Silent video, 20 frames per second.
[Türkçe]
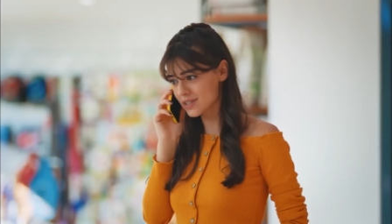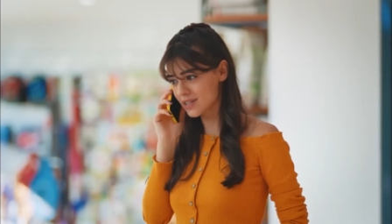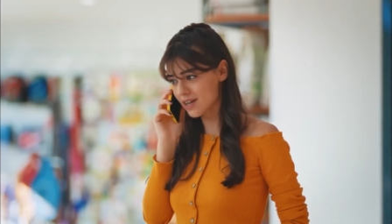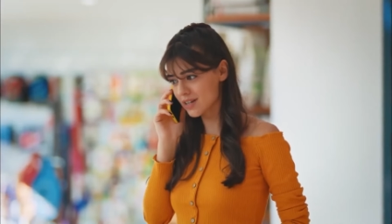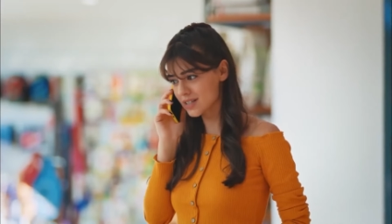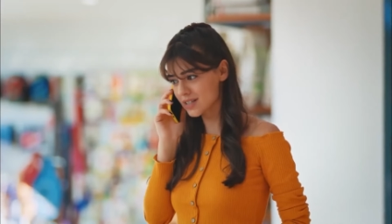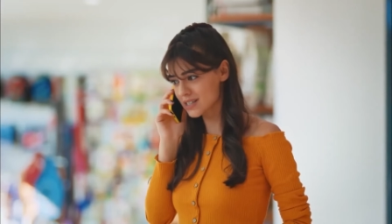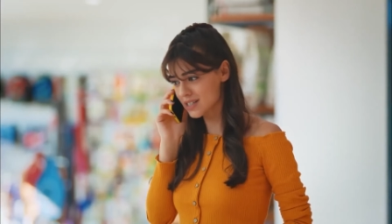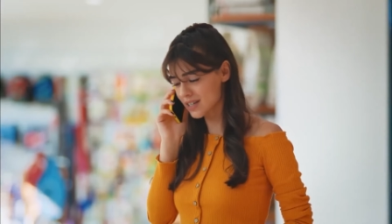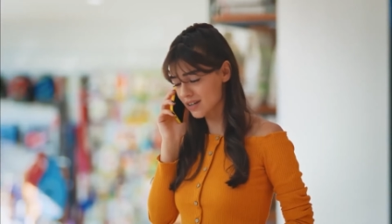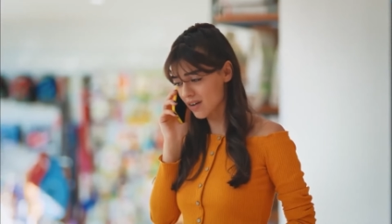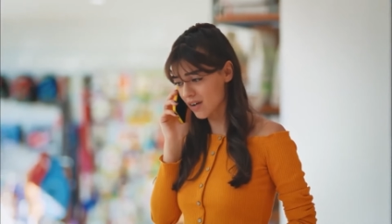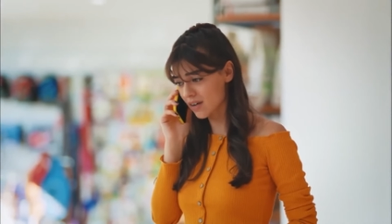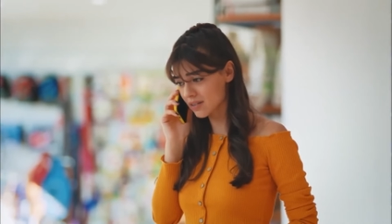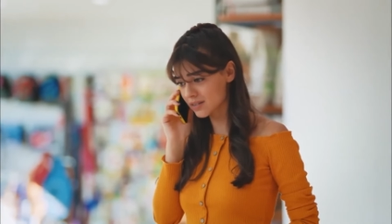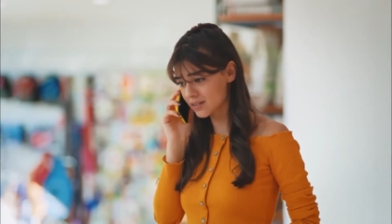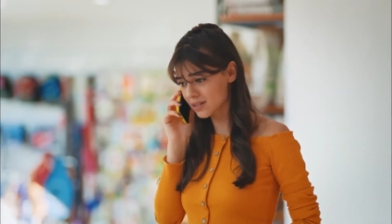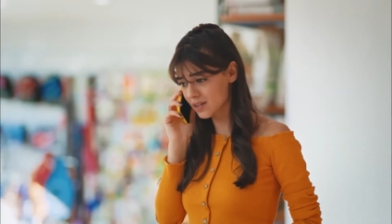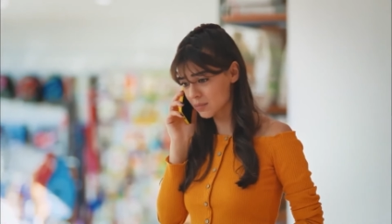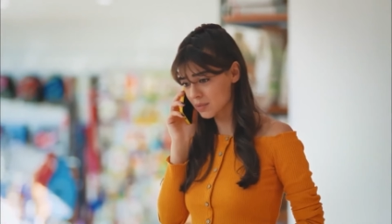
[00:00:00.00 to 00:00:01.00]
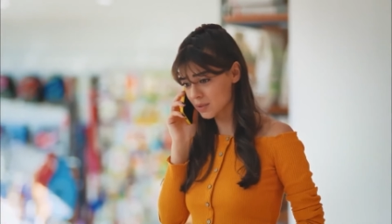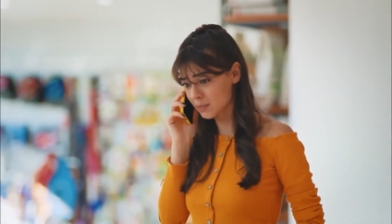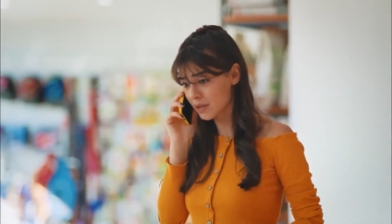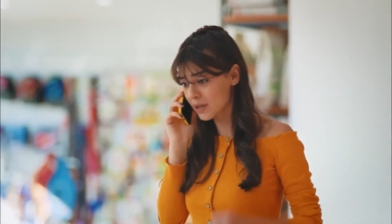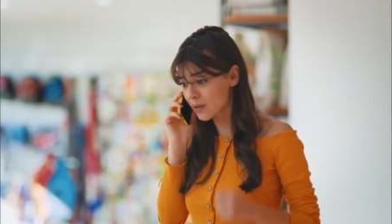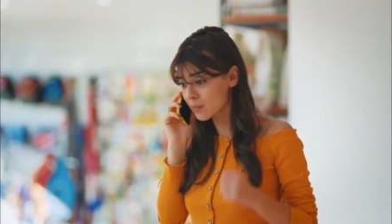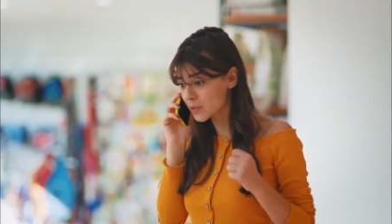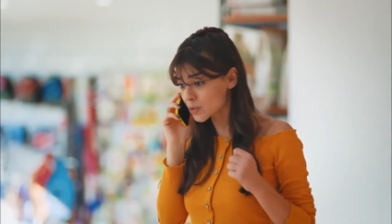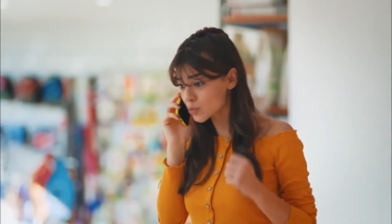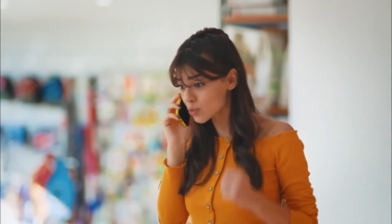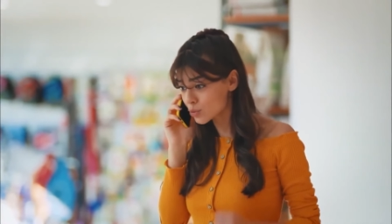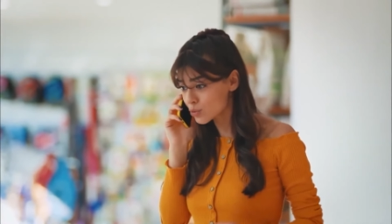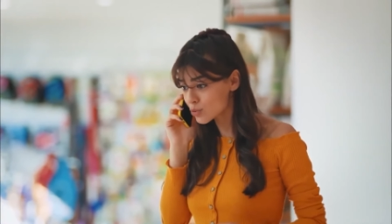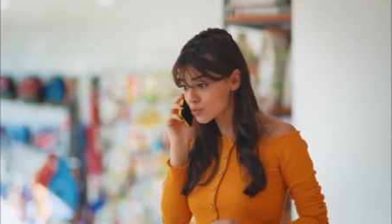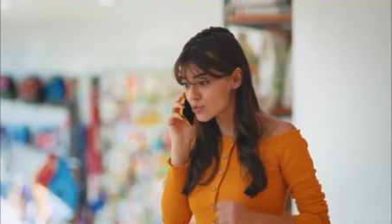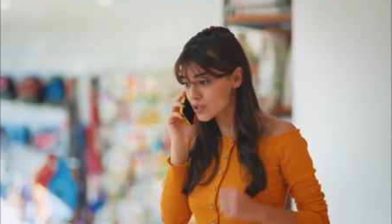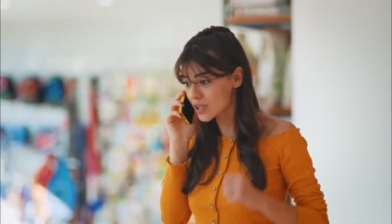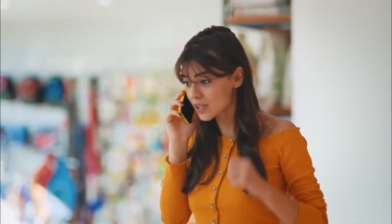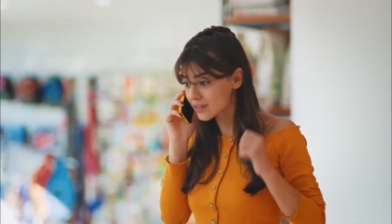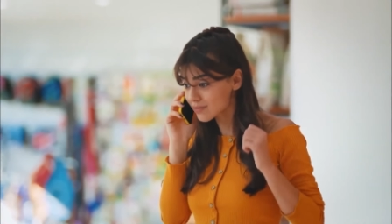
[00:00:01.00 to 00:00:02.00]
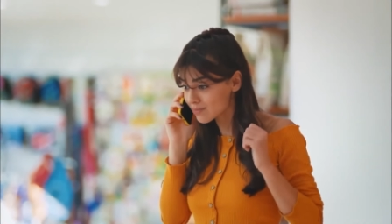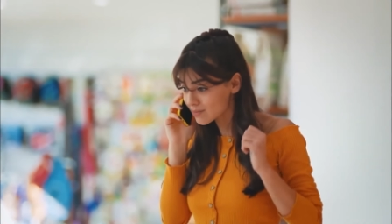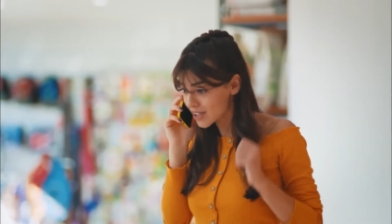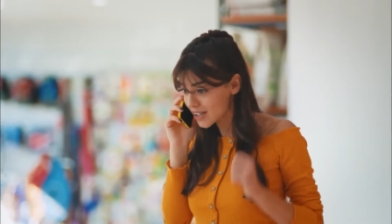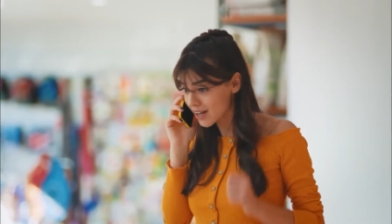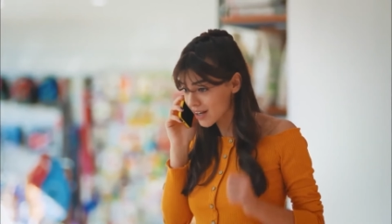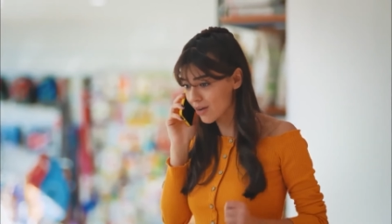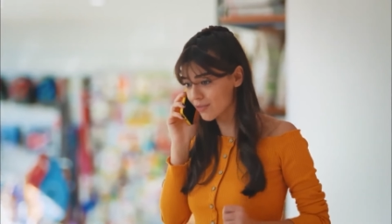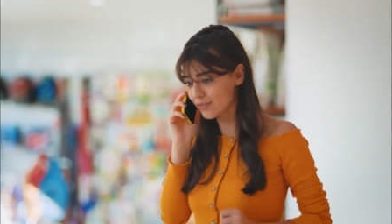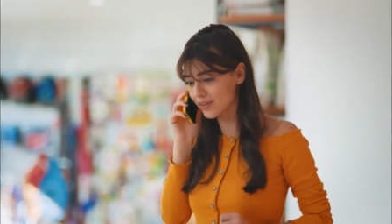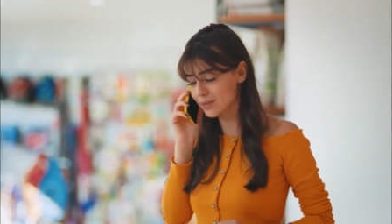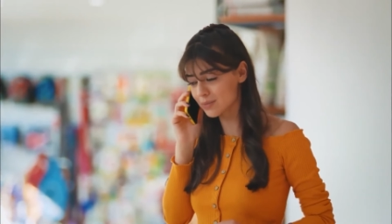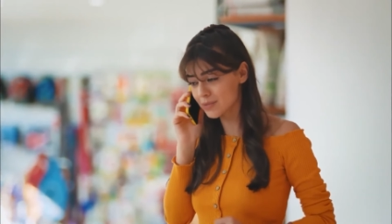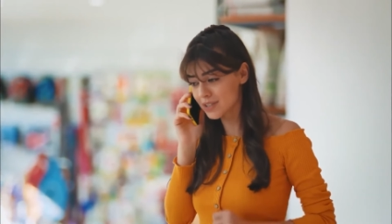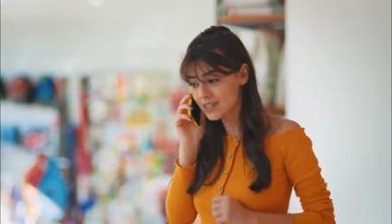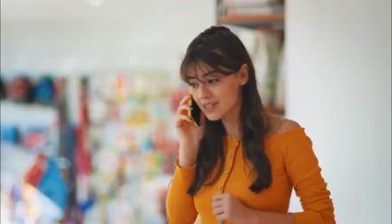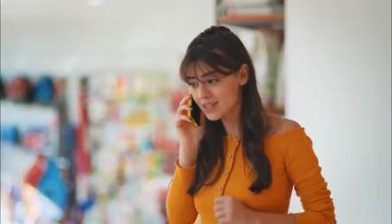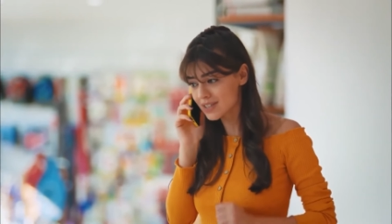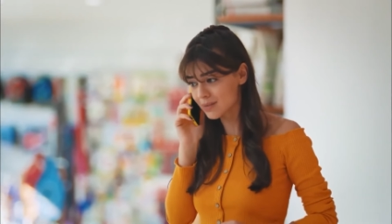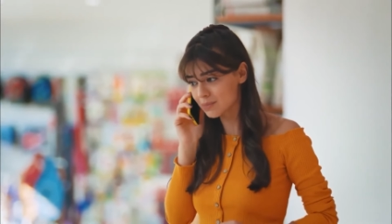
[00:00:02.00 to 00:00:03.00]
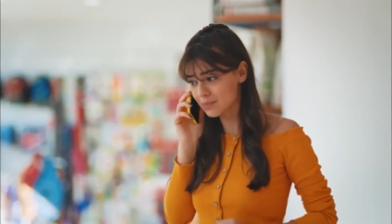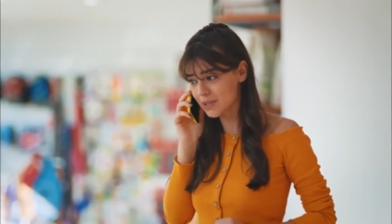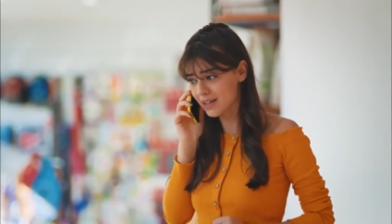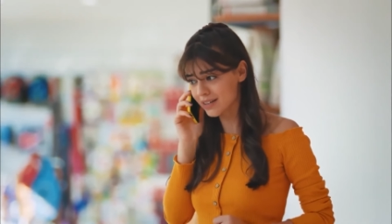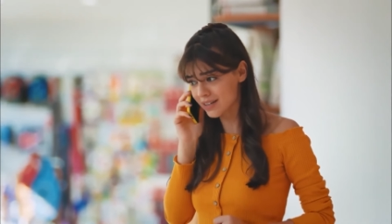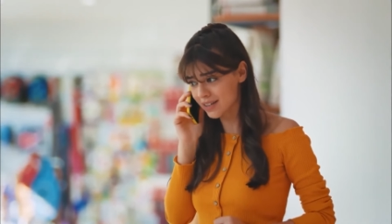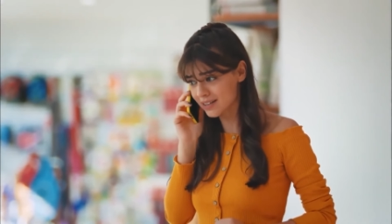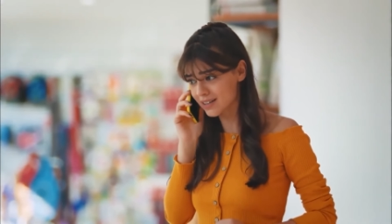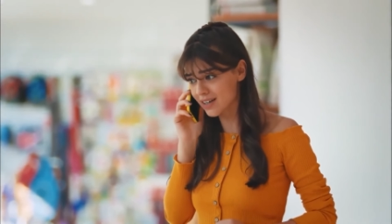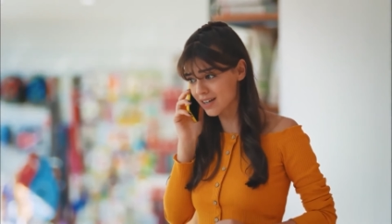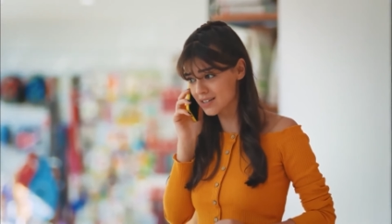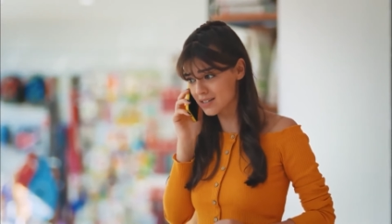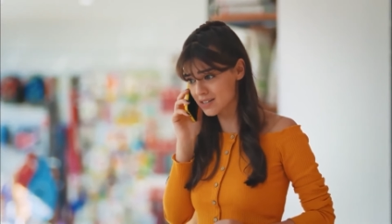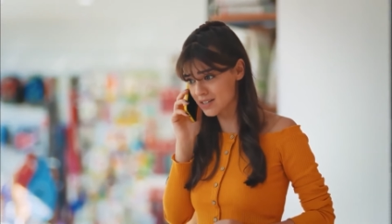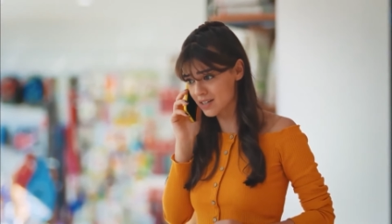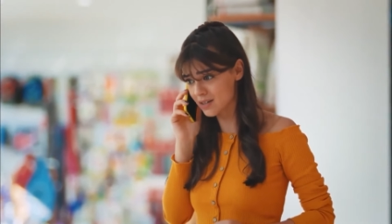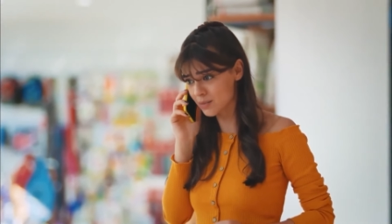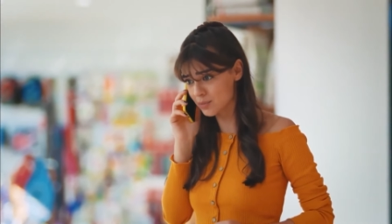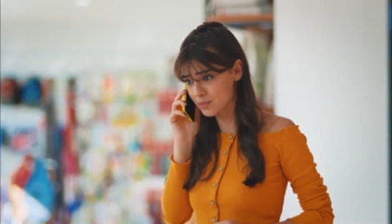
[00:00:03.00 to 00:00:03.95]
işler size kaldı Demir Bey ama dönünce telafi etmek için elimden gelen her şeyi